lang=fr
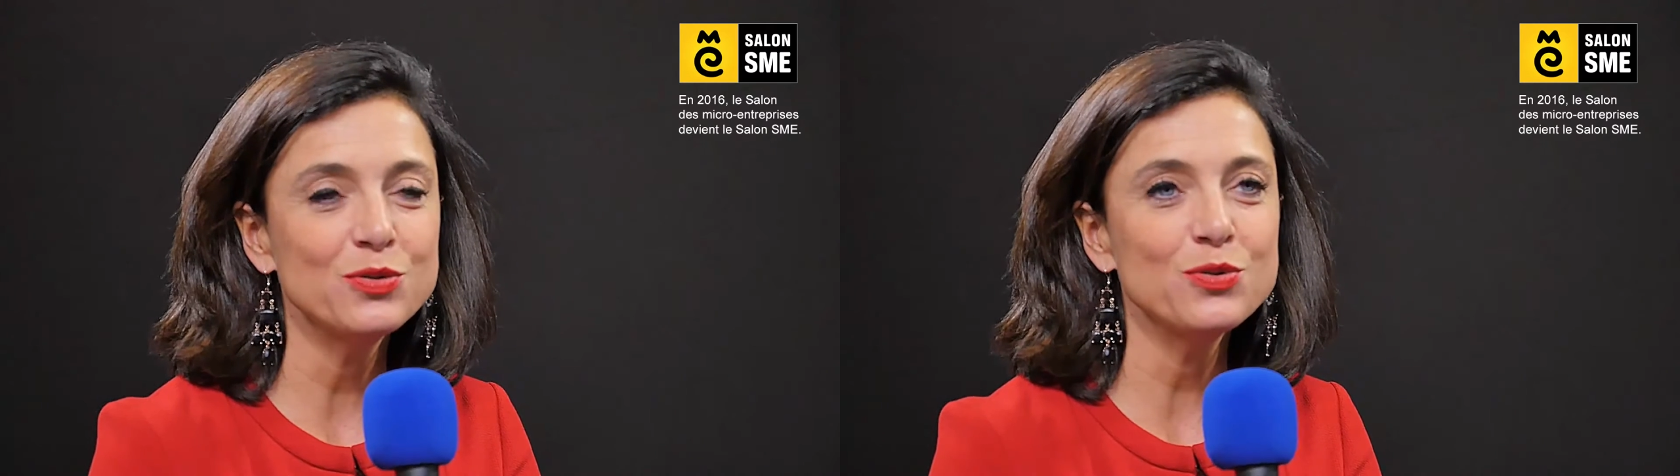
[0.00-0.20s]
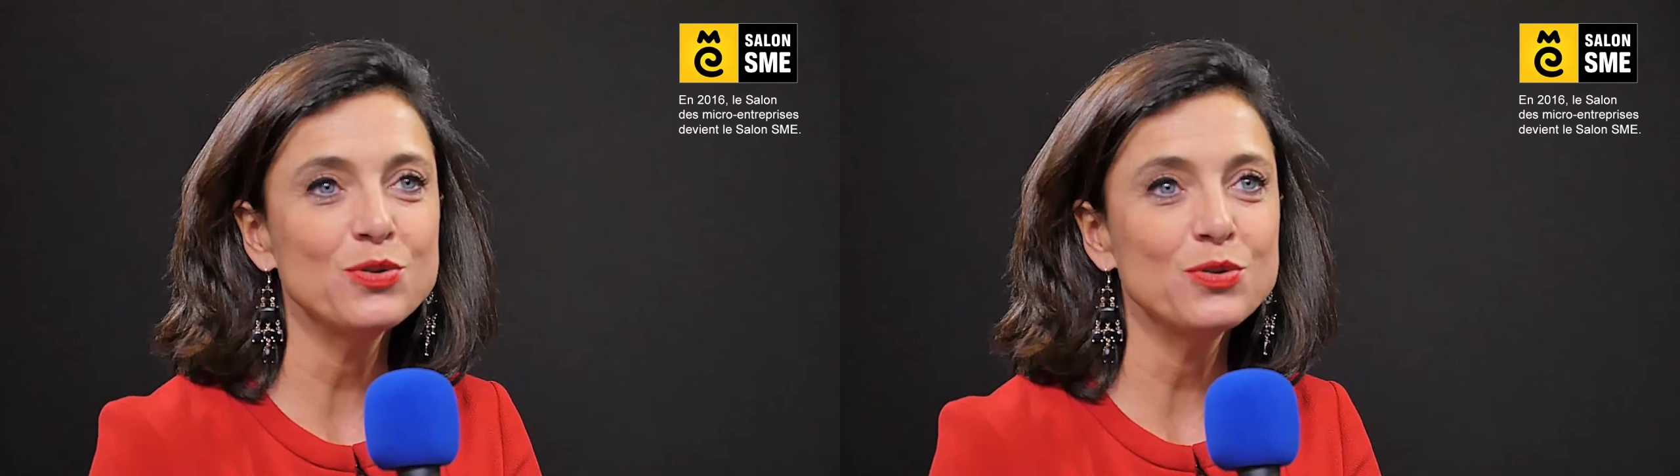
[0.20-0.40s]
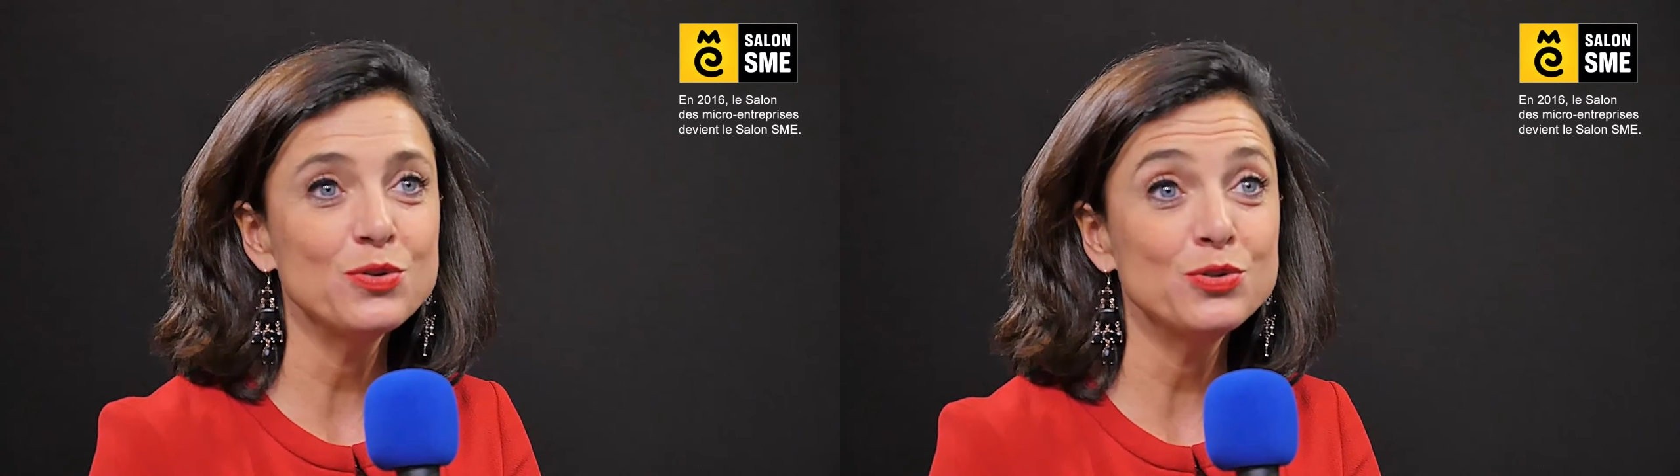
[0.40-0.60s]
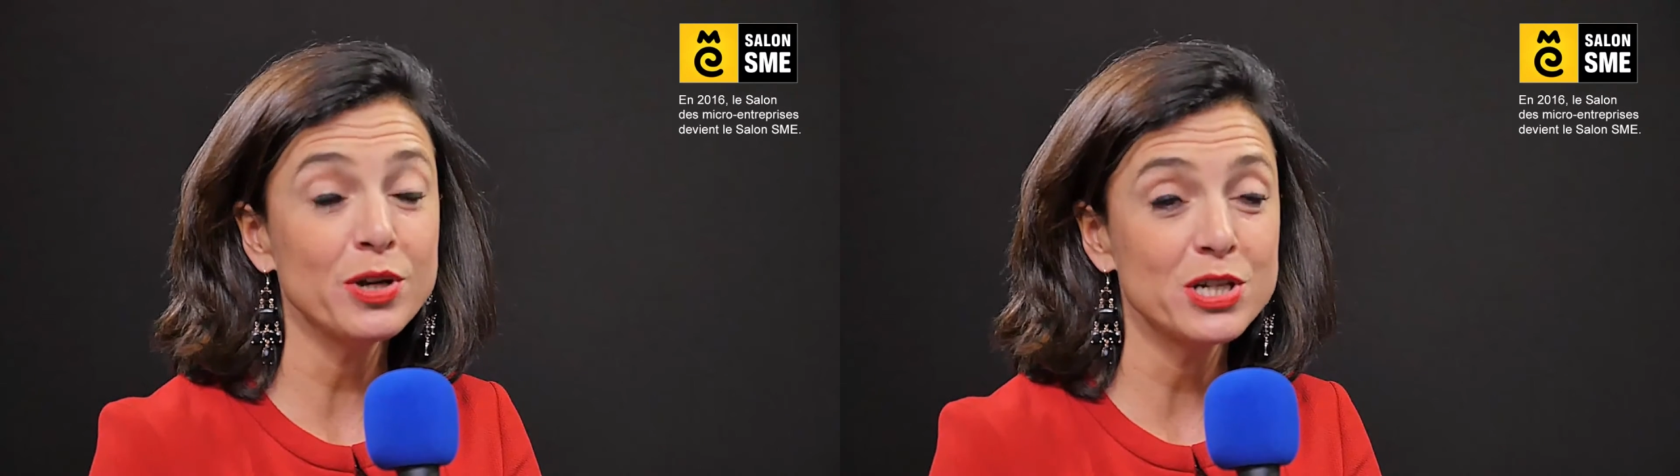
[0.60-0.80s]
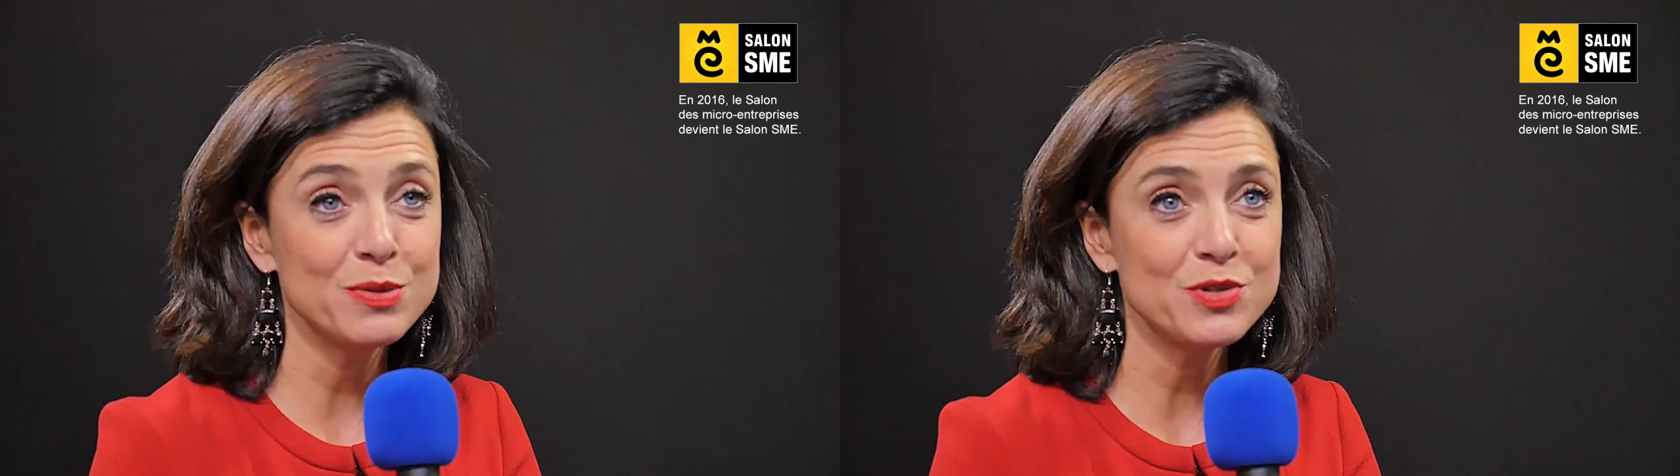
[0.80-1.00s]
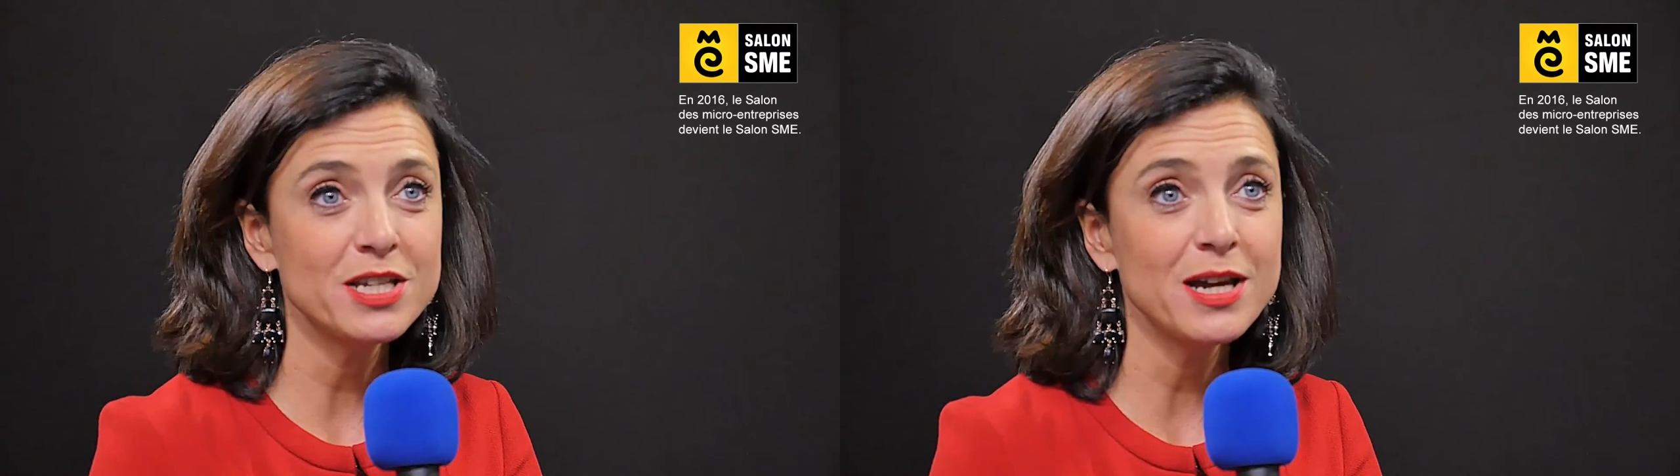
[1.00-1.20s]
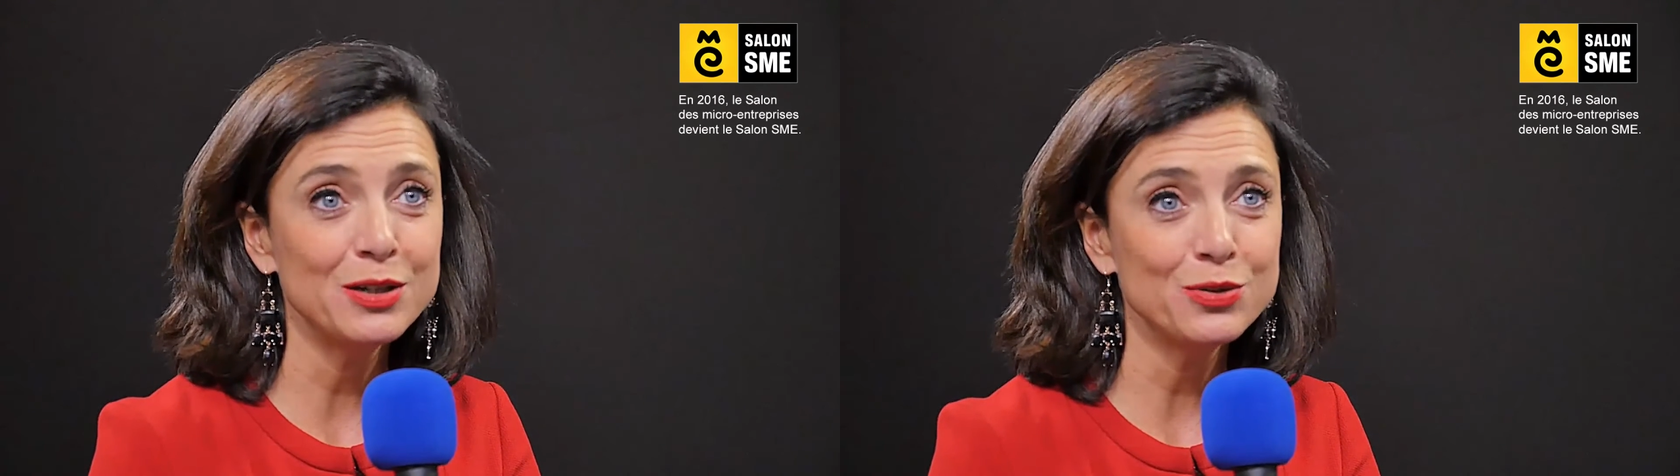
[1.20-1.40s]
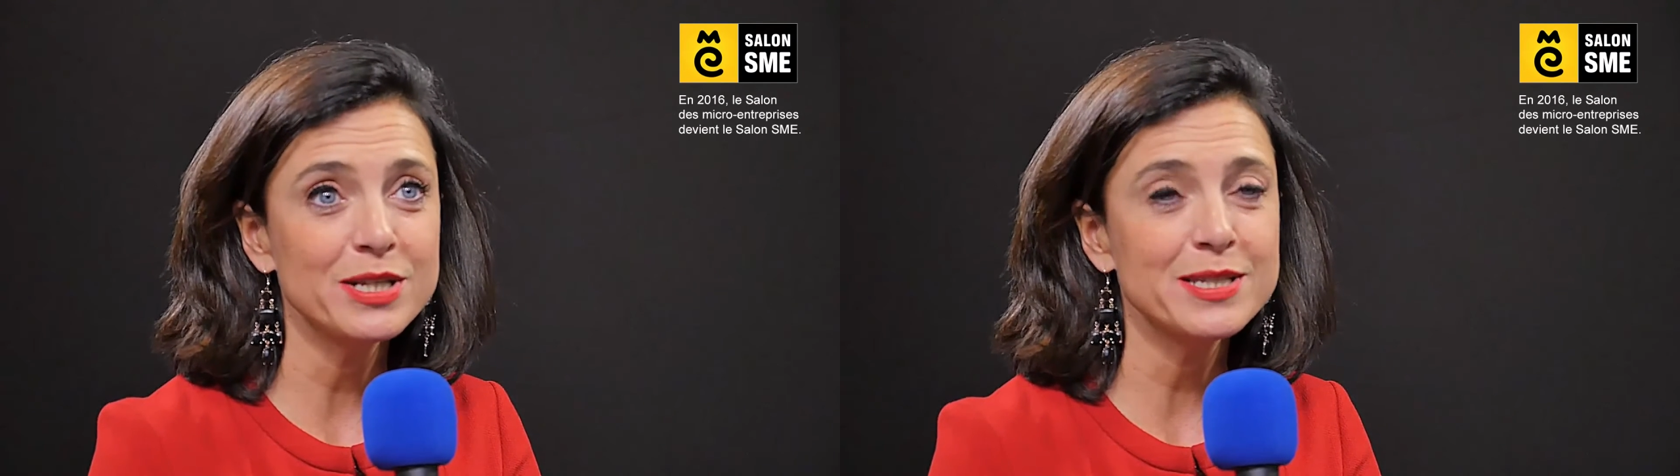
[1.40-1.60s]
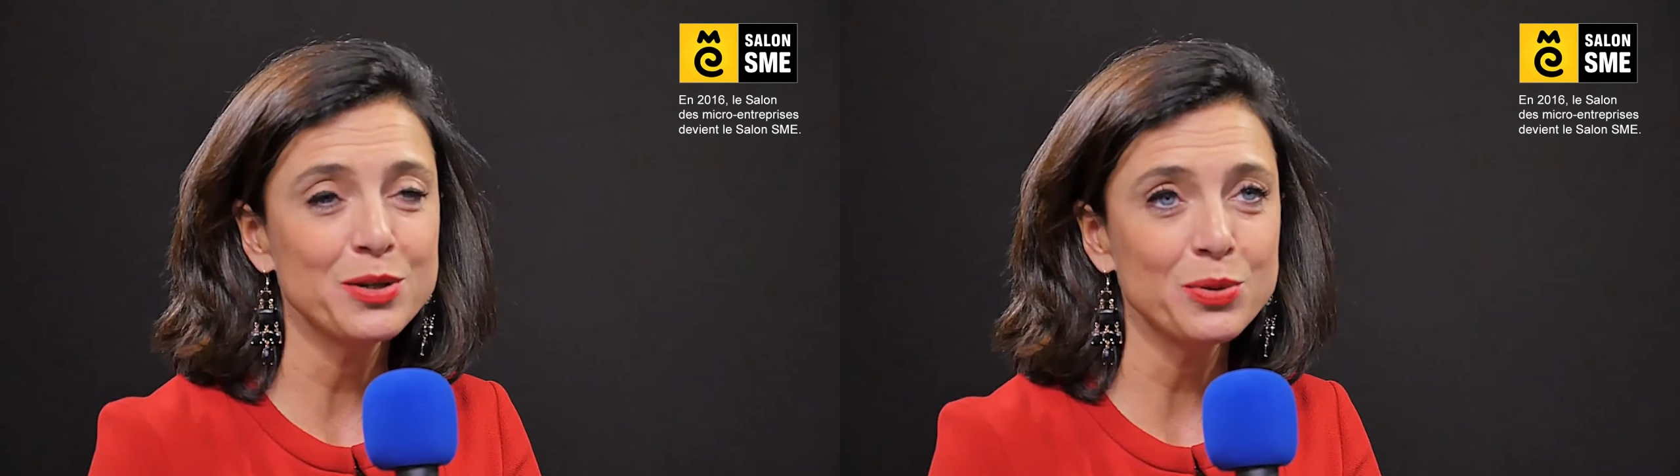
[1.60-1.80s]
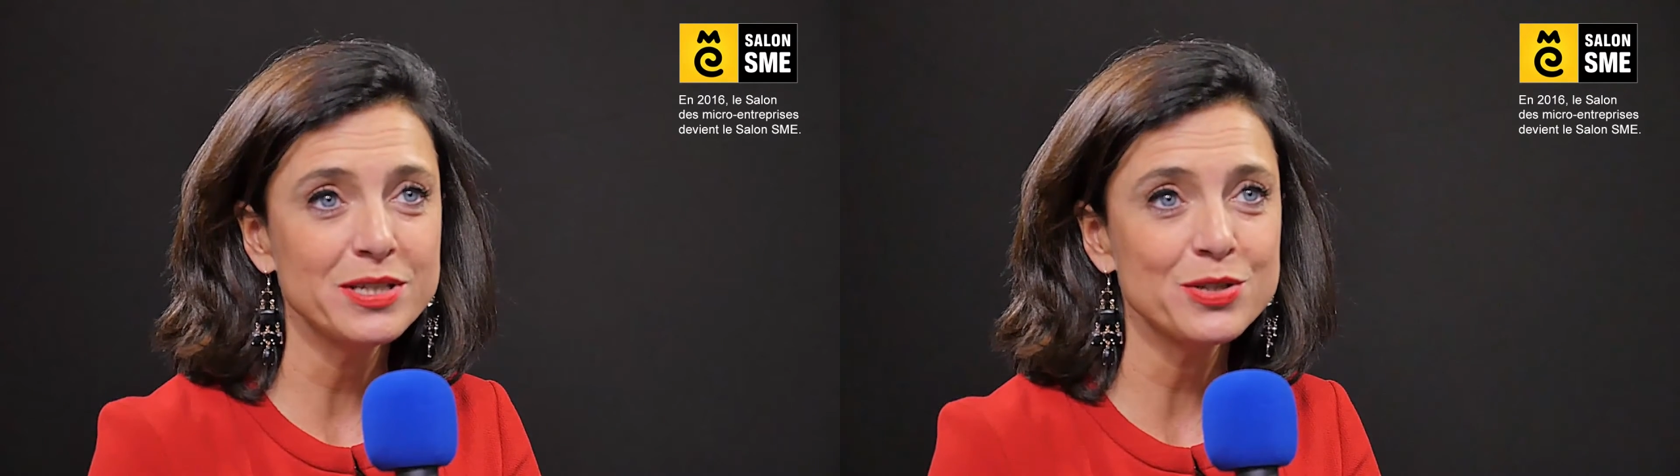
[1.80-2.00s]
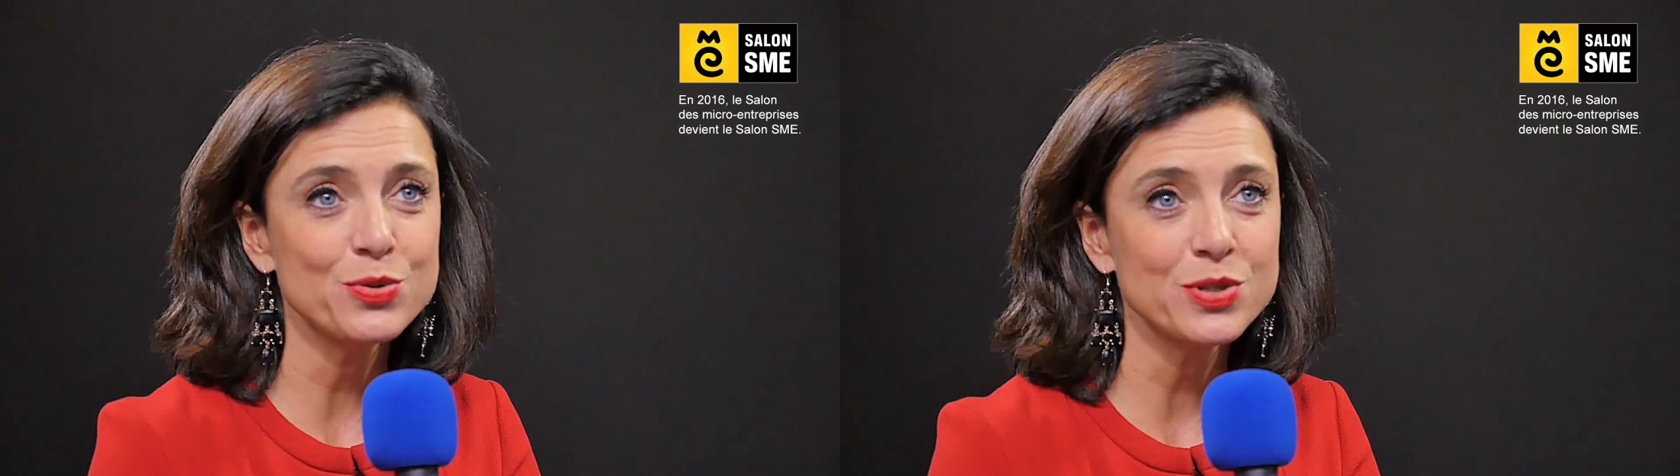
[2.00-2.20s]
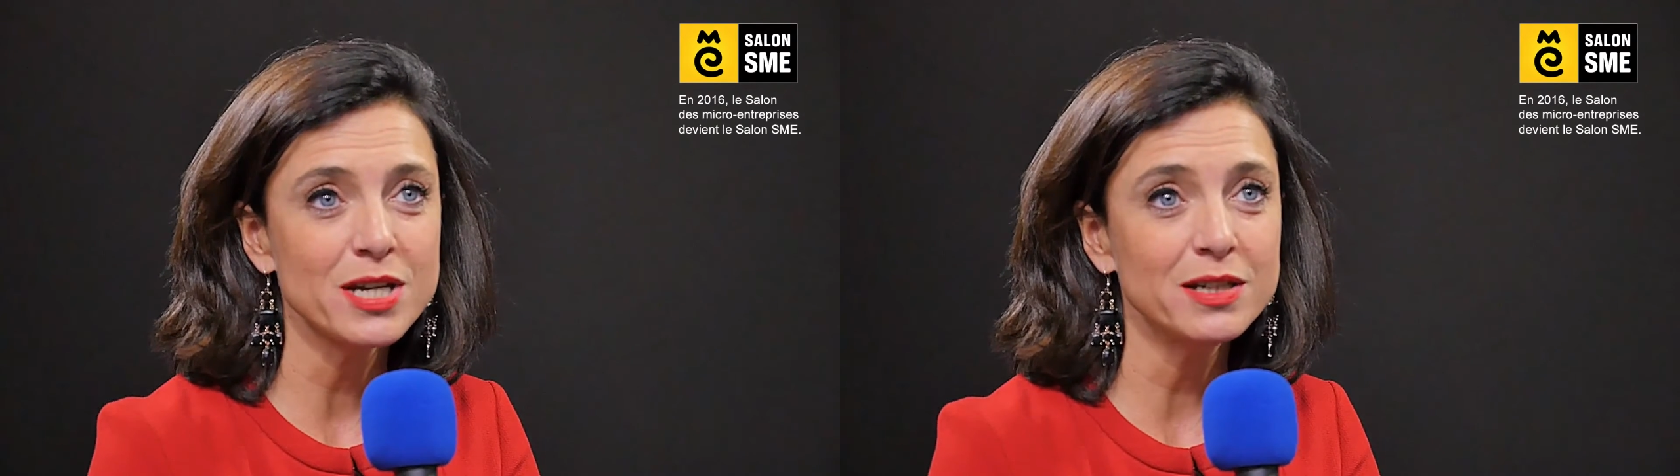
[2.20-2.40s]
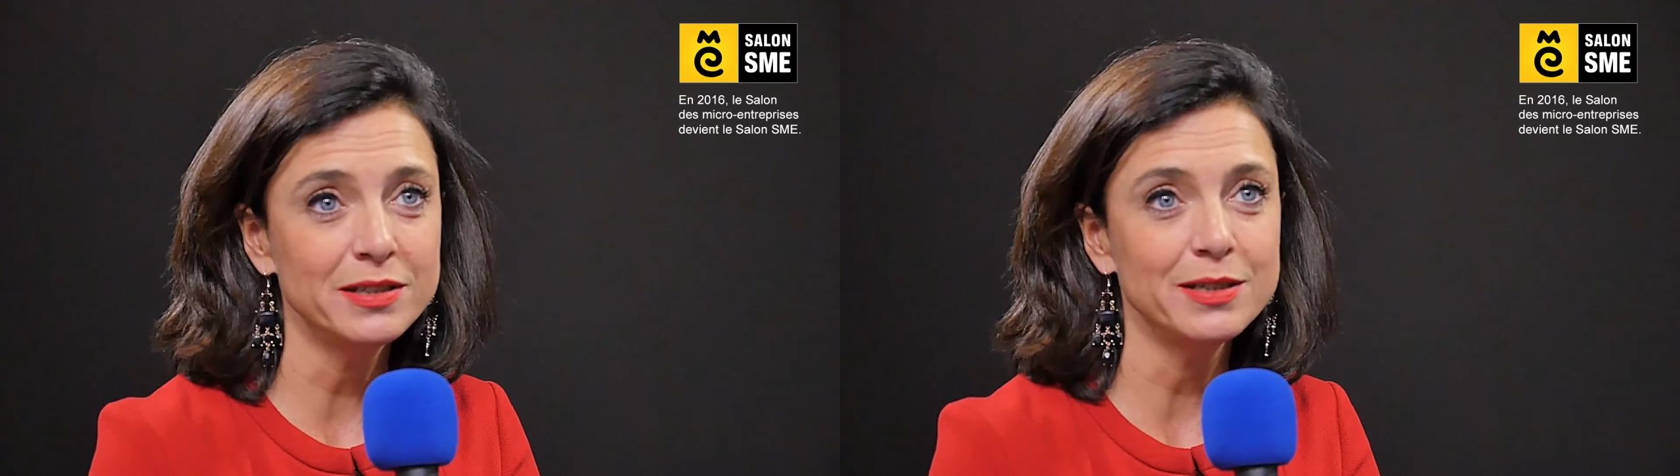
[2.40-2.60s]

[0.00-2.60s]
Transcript: du régime général de la sécurité sociale